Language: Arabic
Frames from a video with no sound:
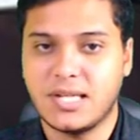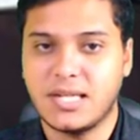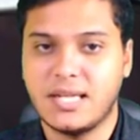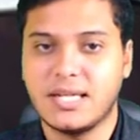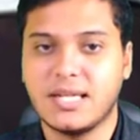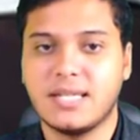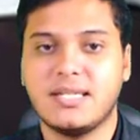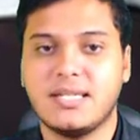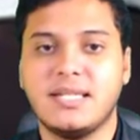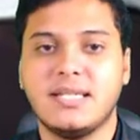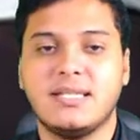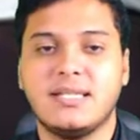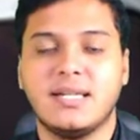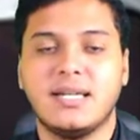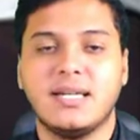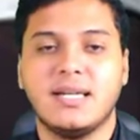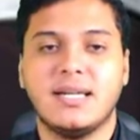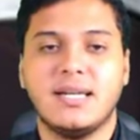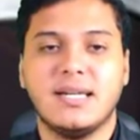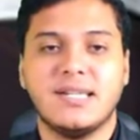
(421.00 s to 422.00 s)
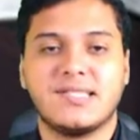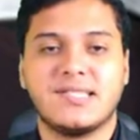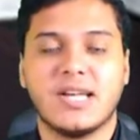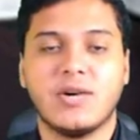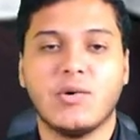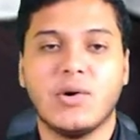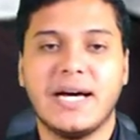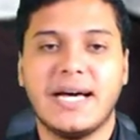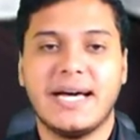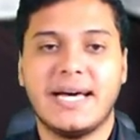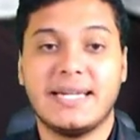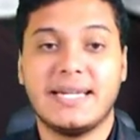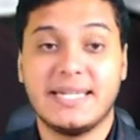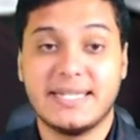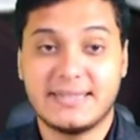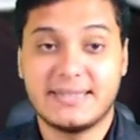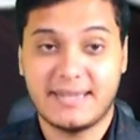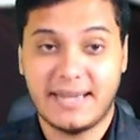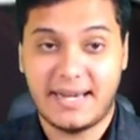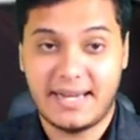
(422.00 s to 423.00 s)
الجديد سواء
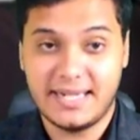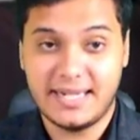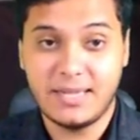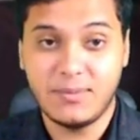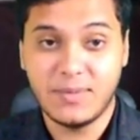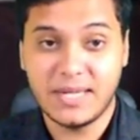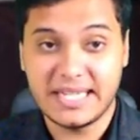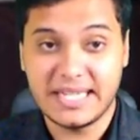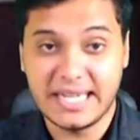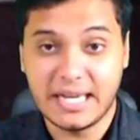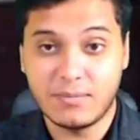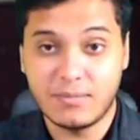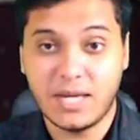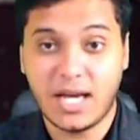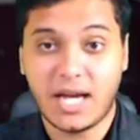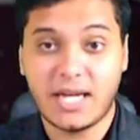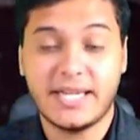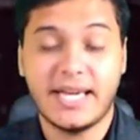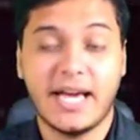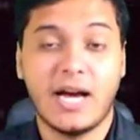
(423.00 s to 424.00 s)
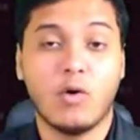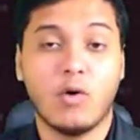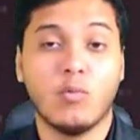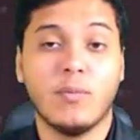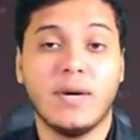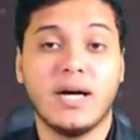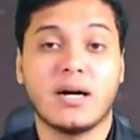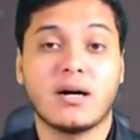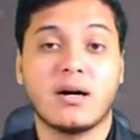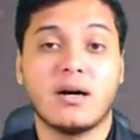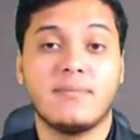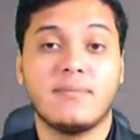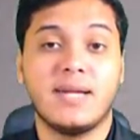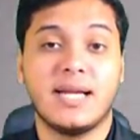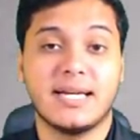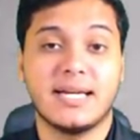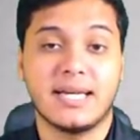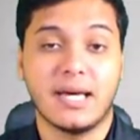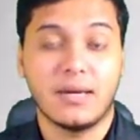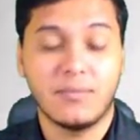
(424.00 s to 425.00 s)
للتعليم الجامعي أو ما قبل
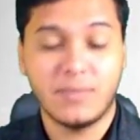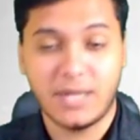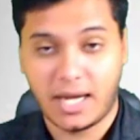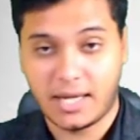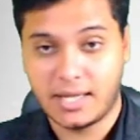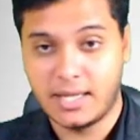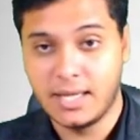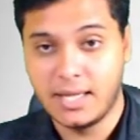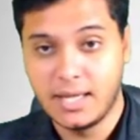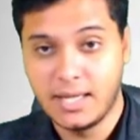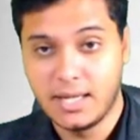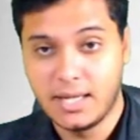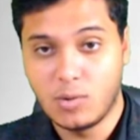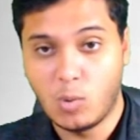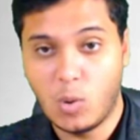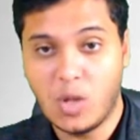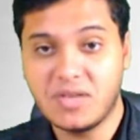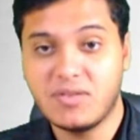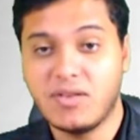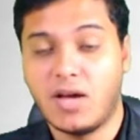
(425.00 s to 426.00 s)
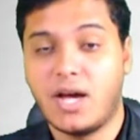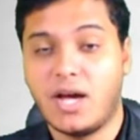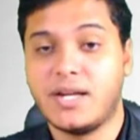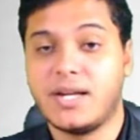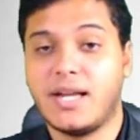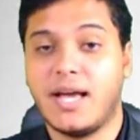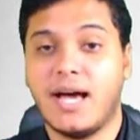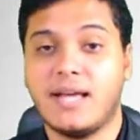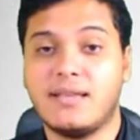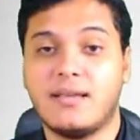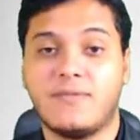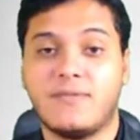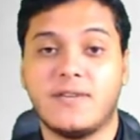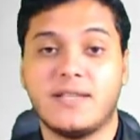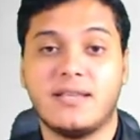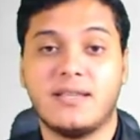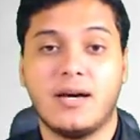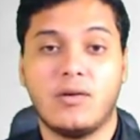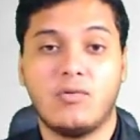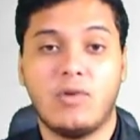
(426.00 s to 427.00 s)
الجامعي وضح أن هدف
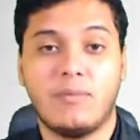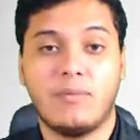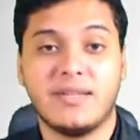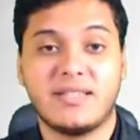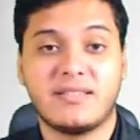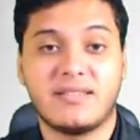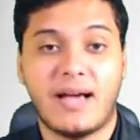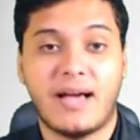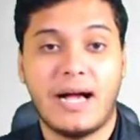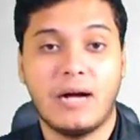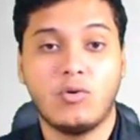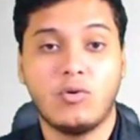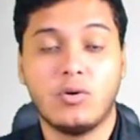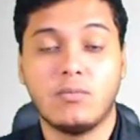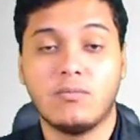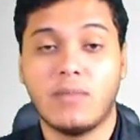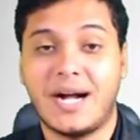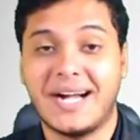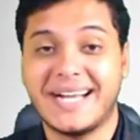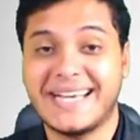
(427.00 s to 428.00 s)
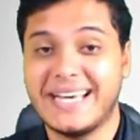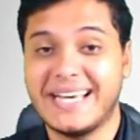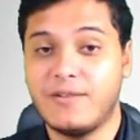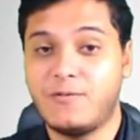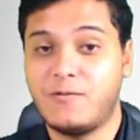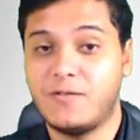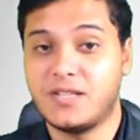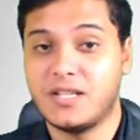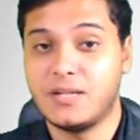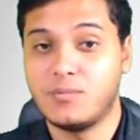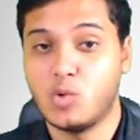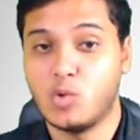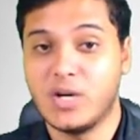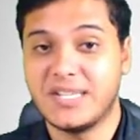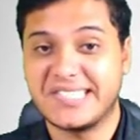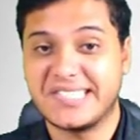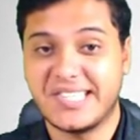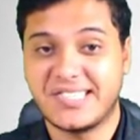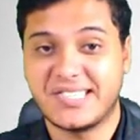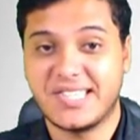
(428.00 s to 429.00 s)
الدولة بالتعاون مع كافة
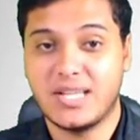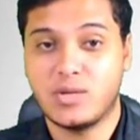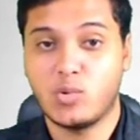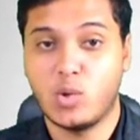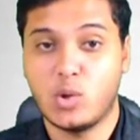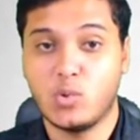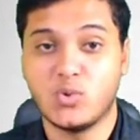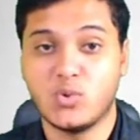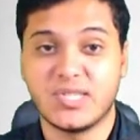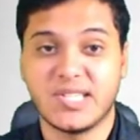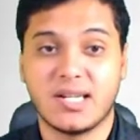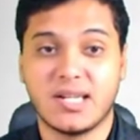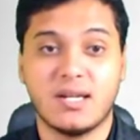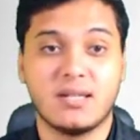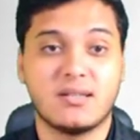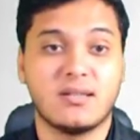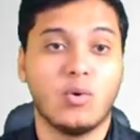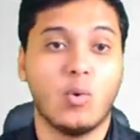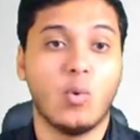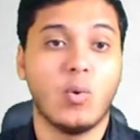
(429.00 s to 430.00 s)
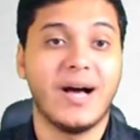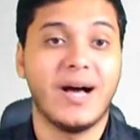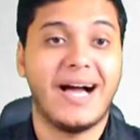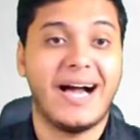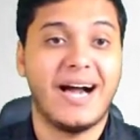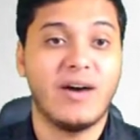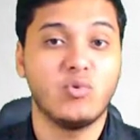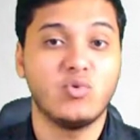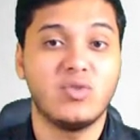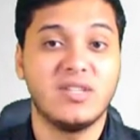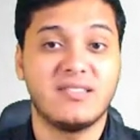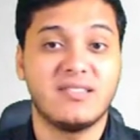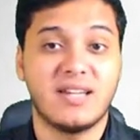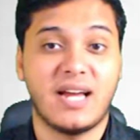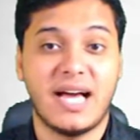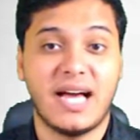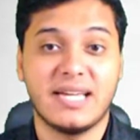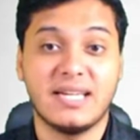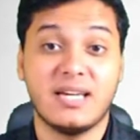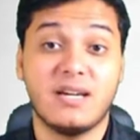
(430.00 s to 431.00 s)
المؤسسات والوزارات هو عودة
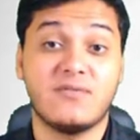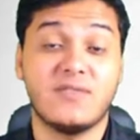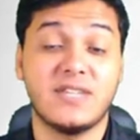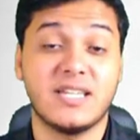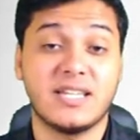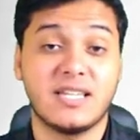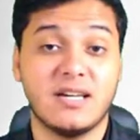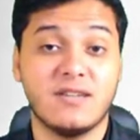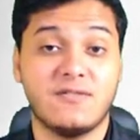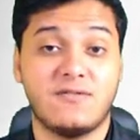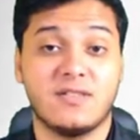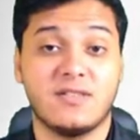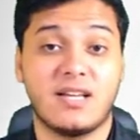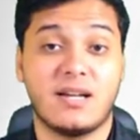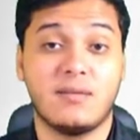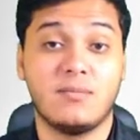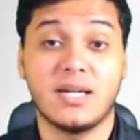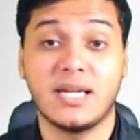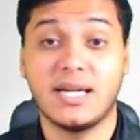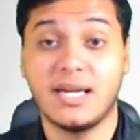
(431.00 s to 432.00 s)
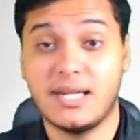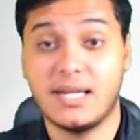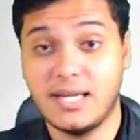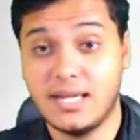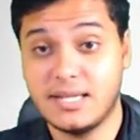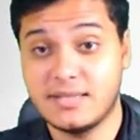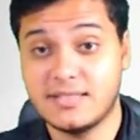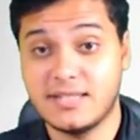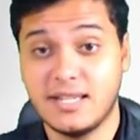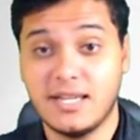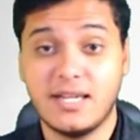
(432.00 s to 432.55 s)
الحياة في كافة المجالات